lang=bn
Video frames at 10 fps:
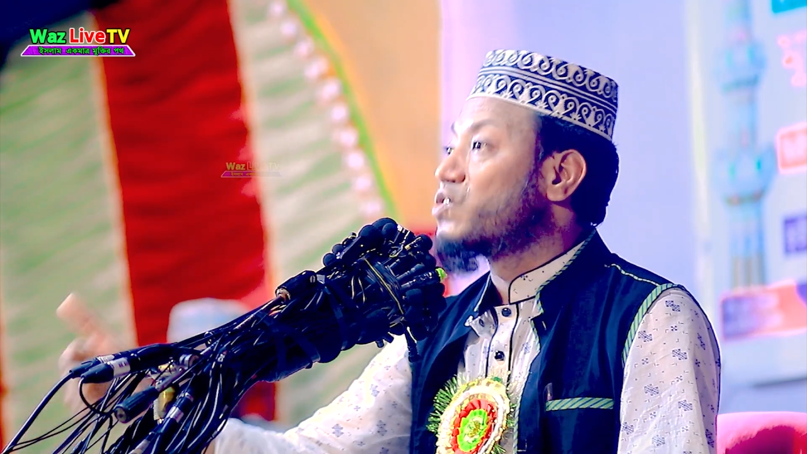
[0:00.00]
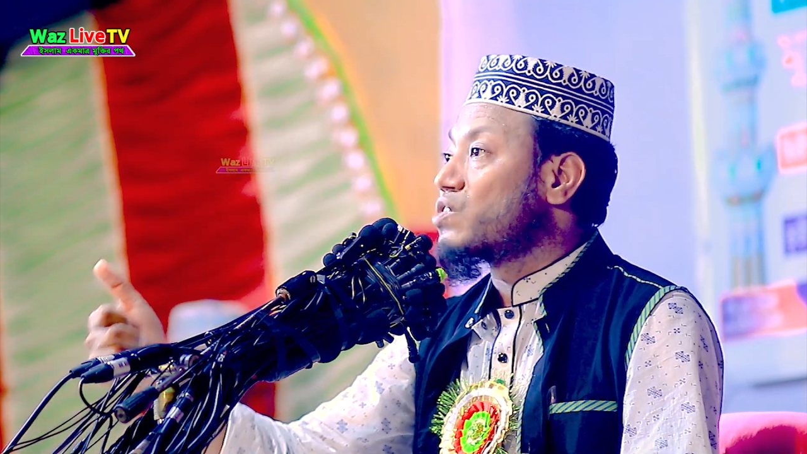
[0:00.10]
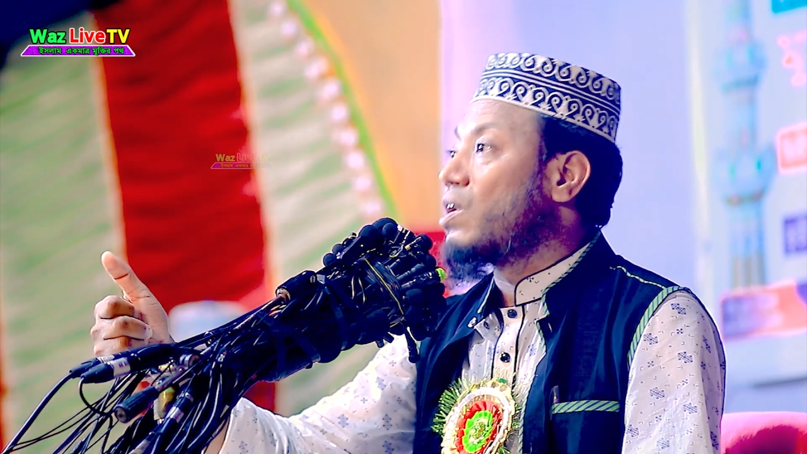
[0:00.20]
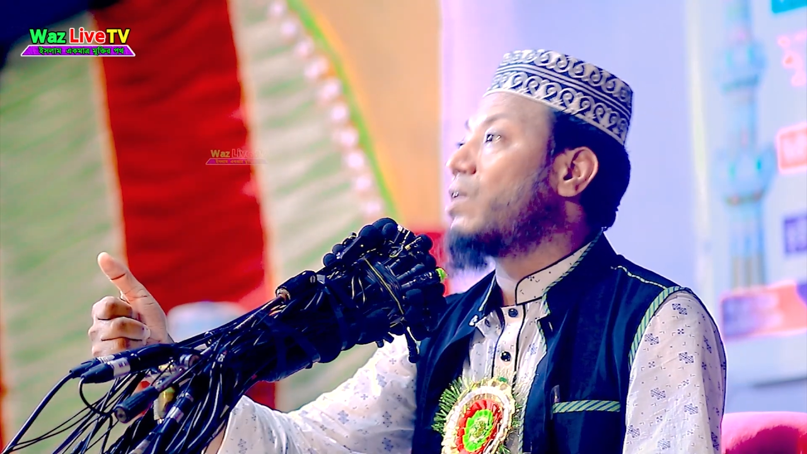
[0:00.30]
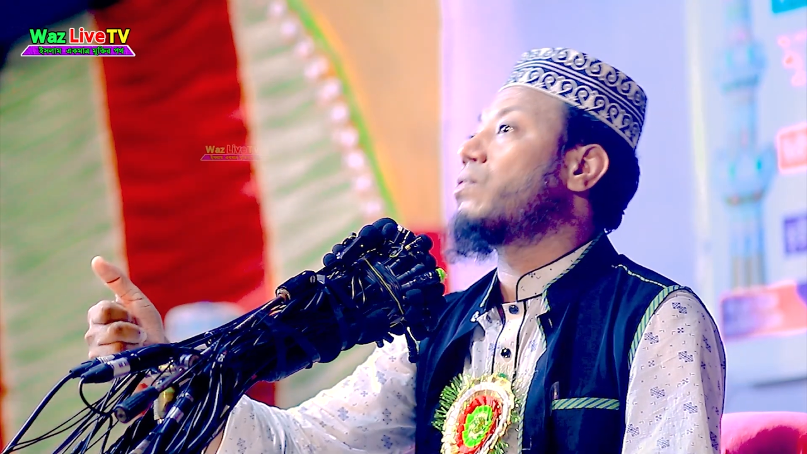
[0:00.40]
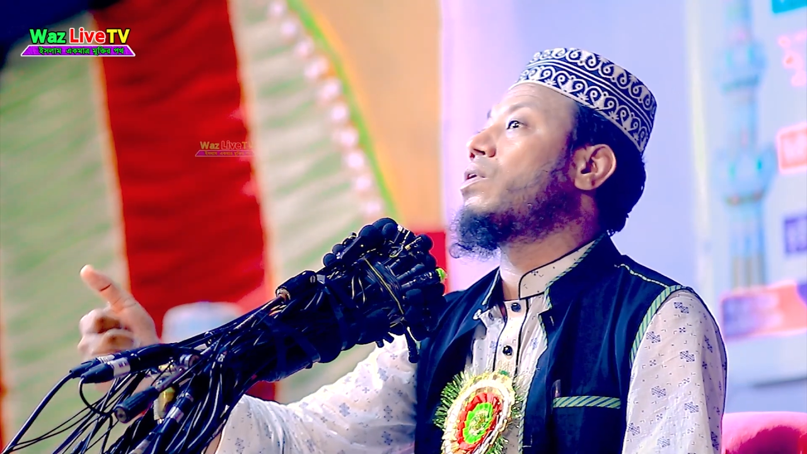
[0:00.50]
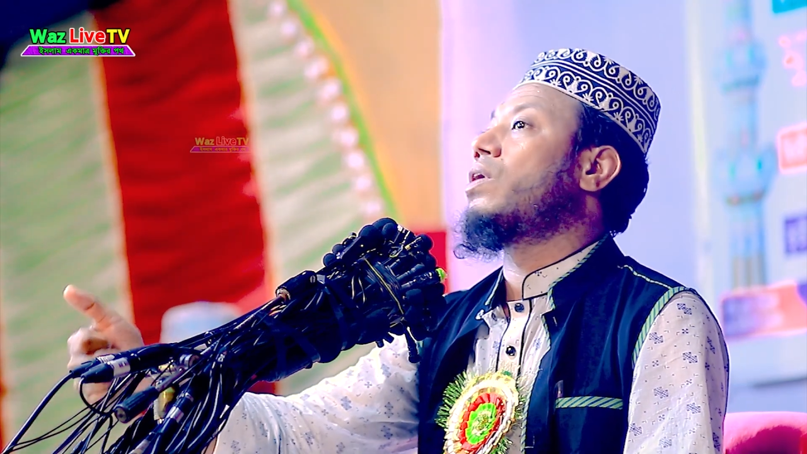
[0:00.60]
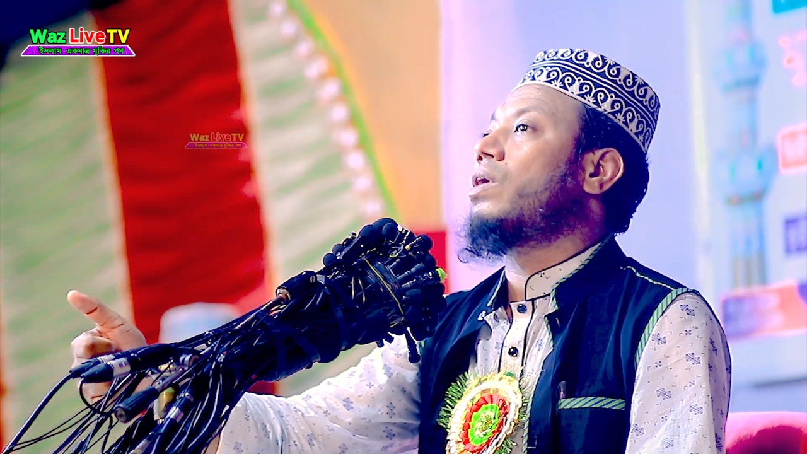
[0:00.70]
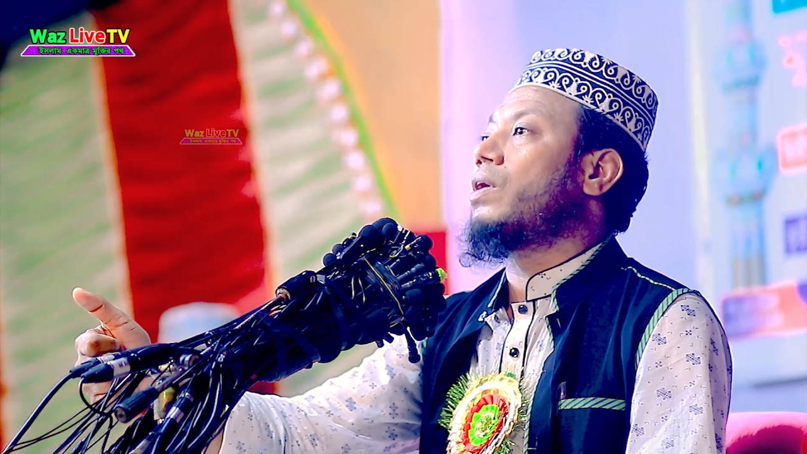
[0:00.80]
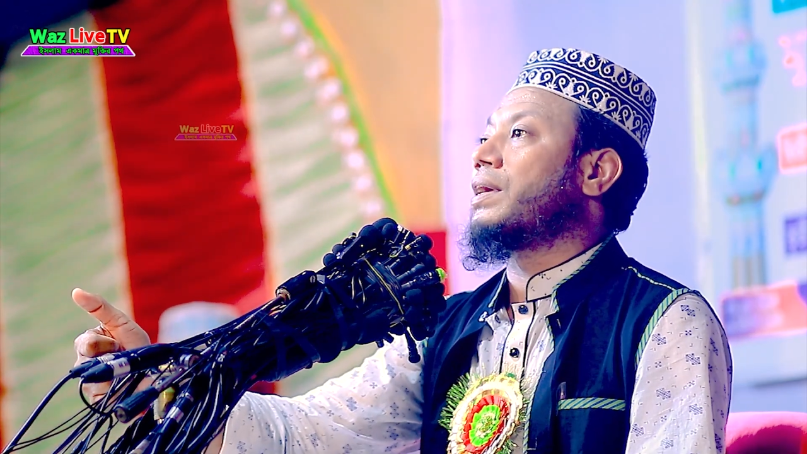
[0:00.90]
জ্বর
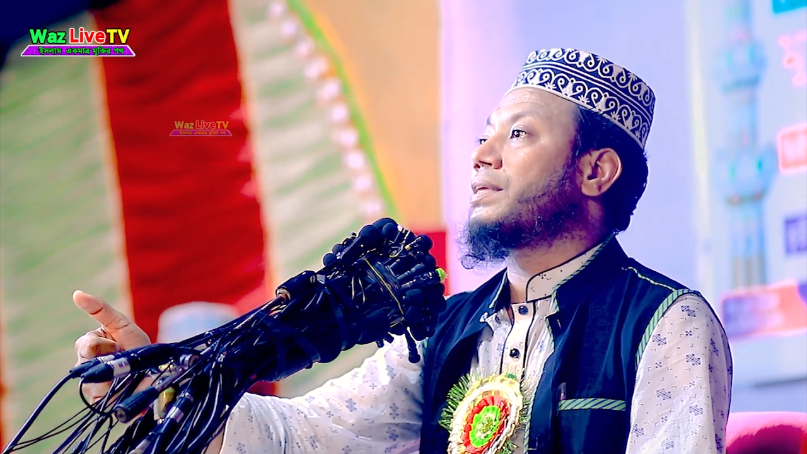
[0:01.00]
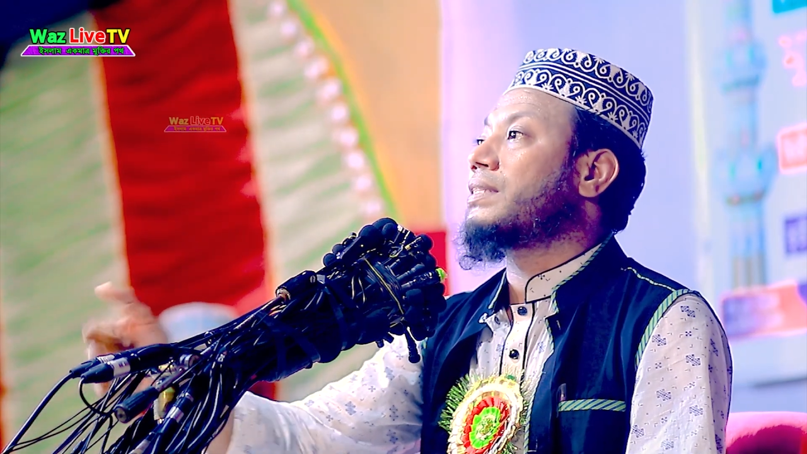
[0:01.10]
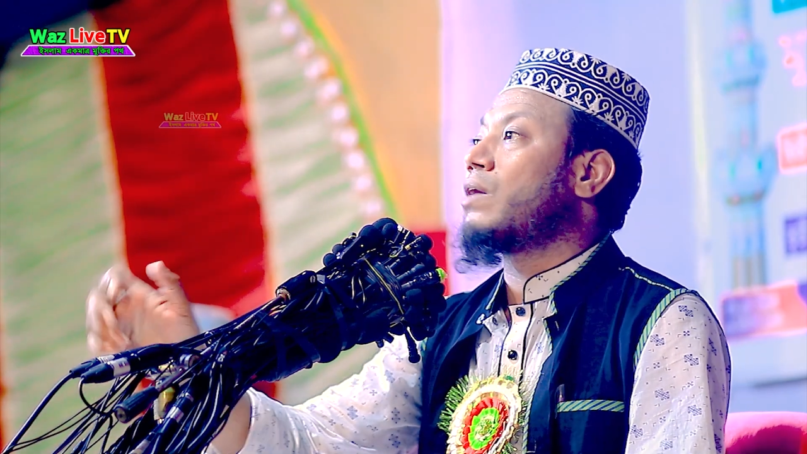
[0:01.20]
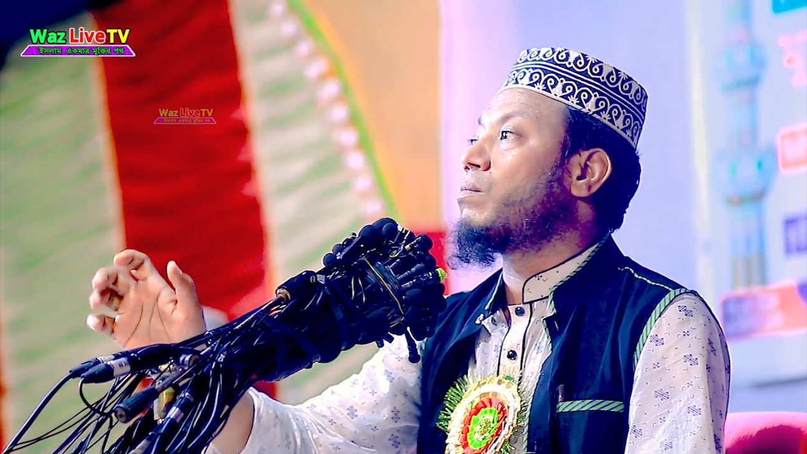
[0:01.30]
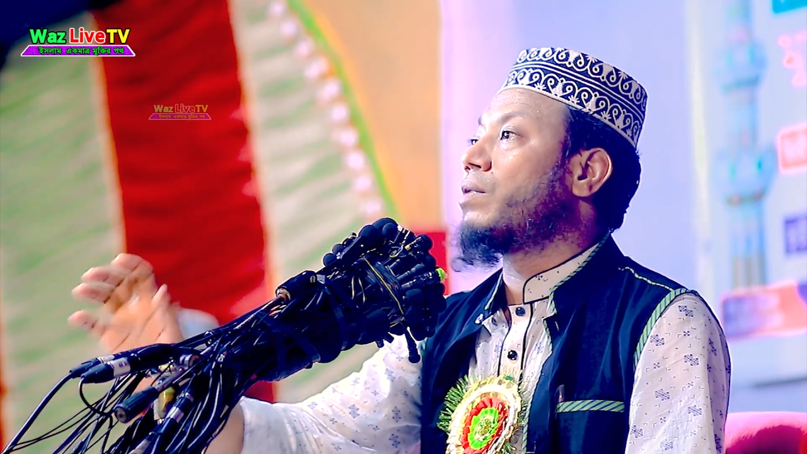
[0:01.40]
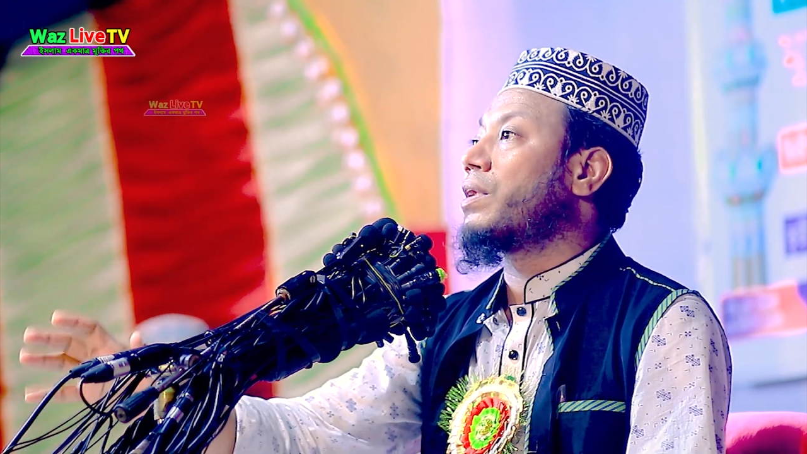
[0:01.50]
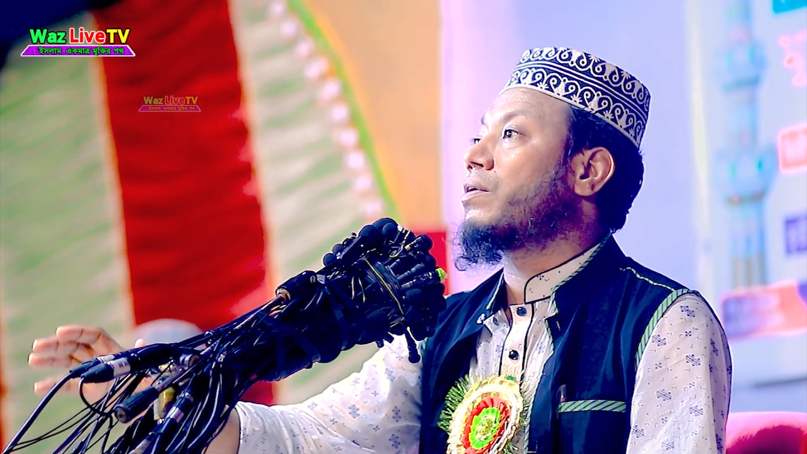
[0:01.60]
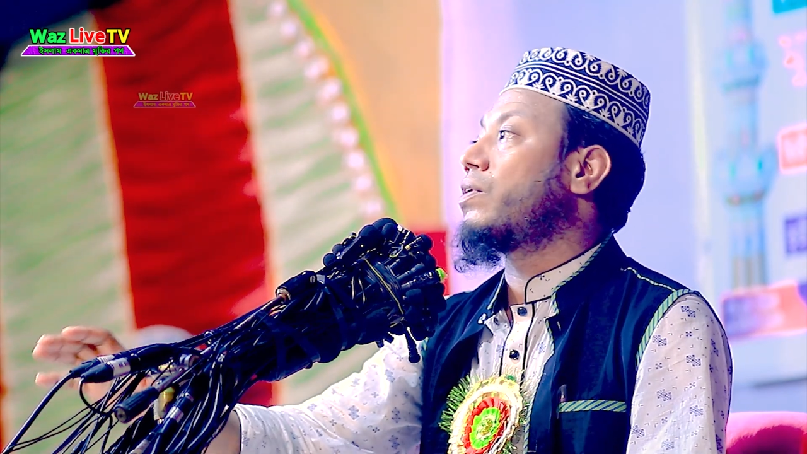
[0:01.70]
হয় তাও মনে